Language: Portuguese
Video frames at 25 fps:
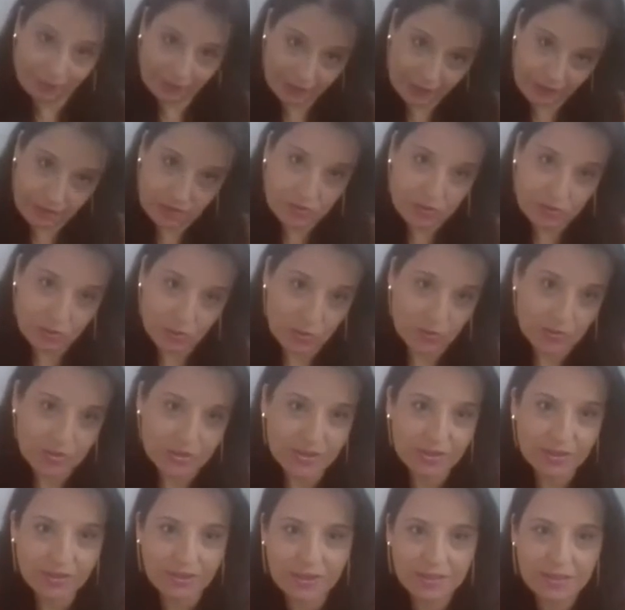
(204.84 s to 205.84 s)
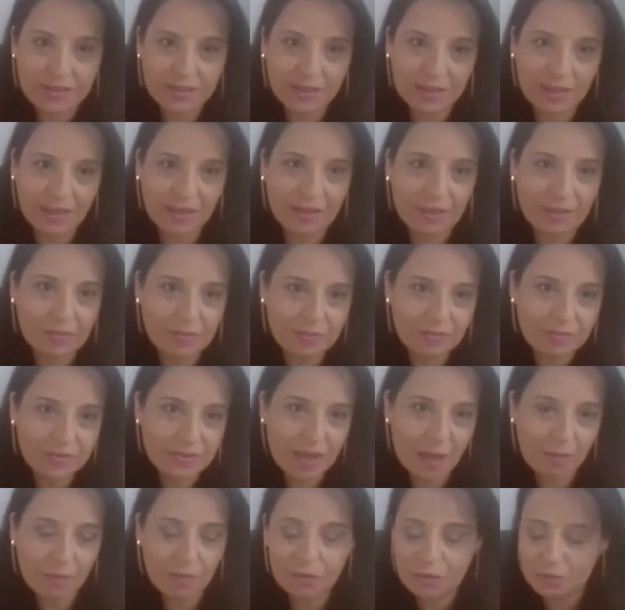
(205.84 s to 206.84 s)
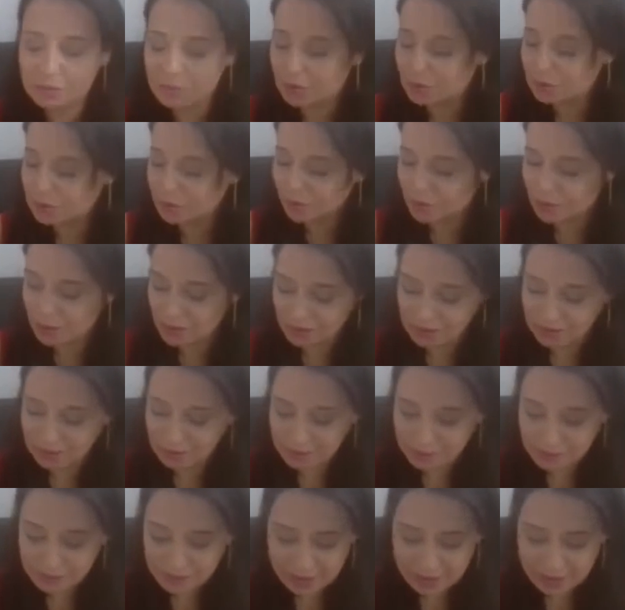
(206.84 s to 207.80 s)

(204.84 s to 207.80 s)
isso com certeza, quem sabe do meu blog,